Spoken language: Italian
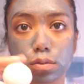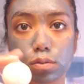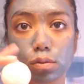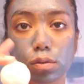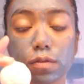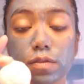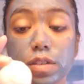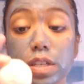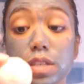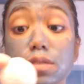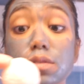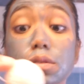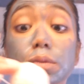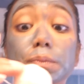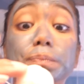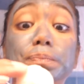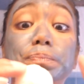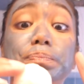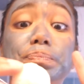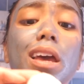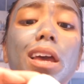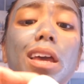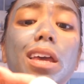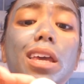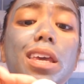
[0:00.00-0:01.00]
sul
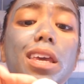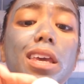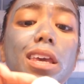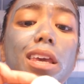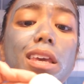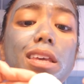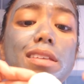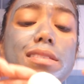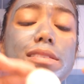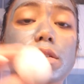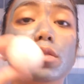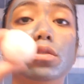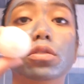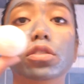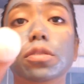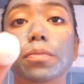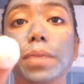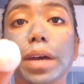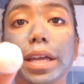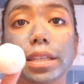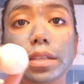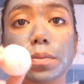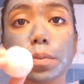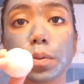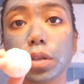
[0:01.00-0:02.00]
viso e secondo
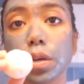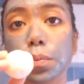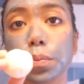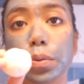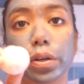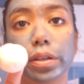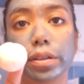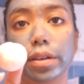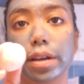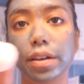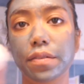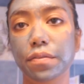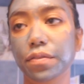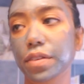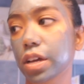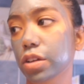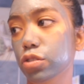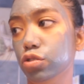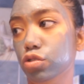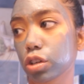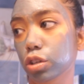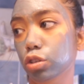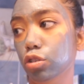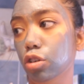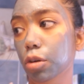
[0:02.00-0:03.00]
me è tipo da portare in
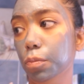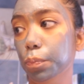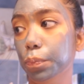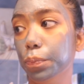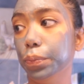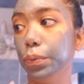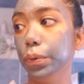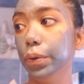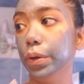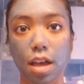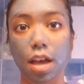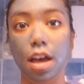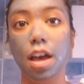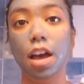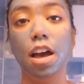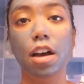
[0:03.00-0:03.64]
viaggio è top